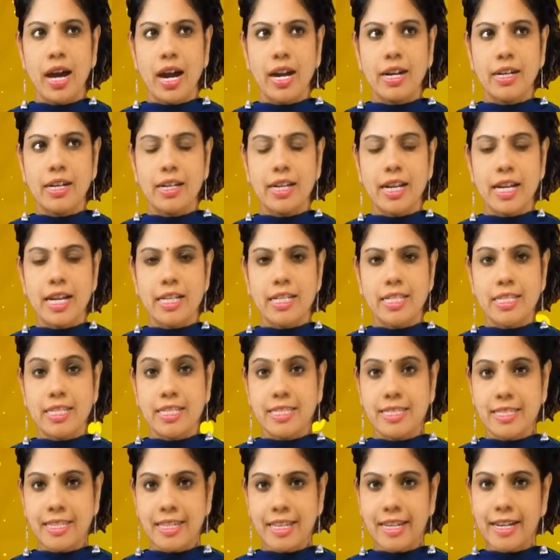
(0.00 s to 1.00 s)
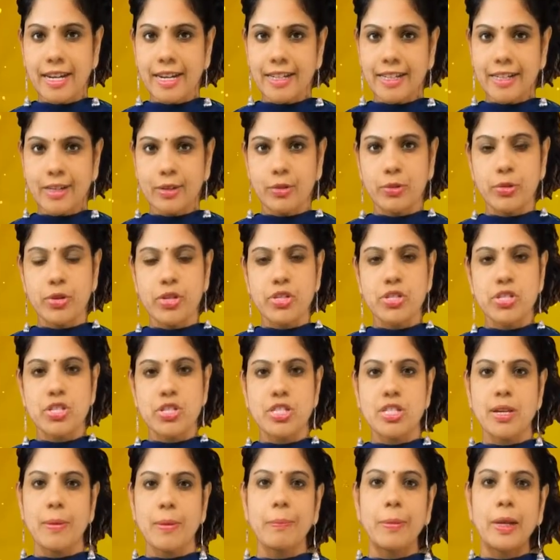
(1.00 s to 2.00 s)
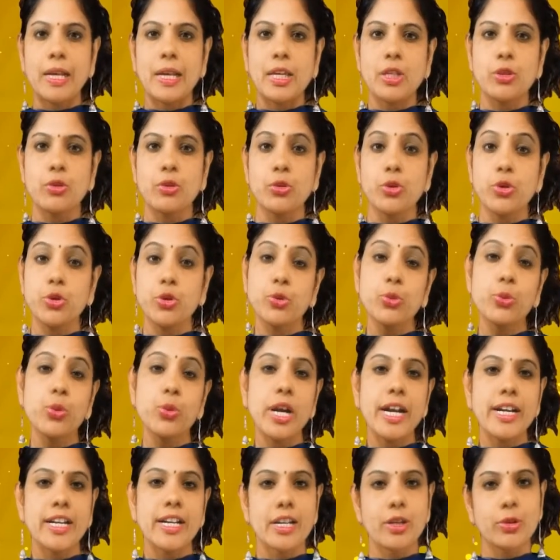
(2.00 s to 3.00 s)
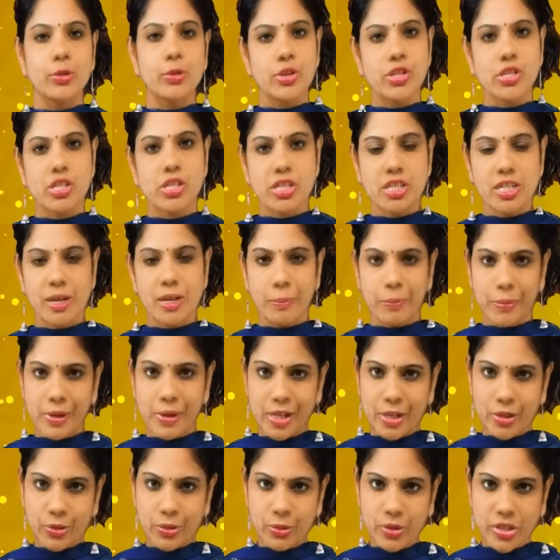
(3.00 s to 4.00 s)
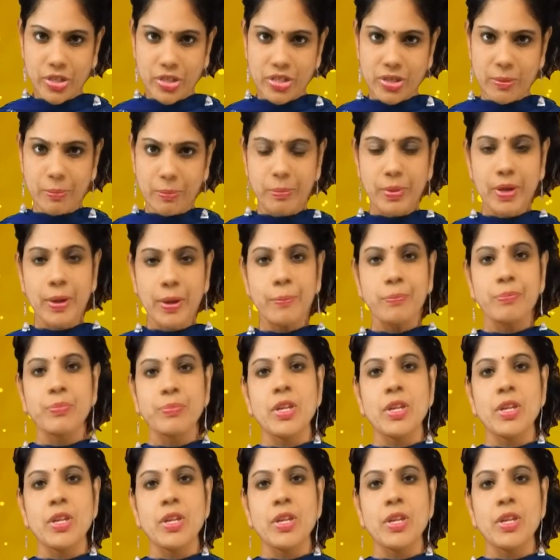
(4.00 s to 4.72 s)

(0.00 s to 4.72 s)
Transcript: అండ్ నెక్స్ట్ సి లెటర్ గురించి చెప్పలేదు యూ లెటర్ గురించి చెప్పలేదు అని చెప్పి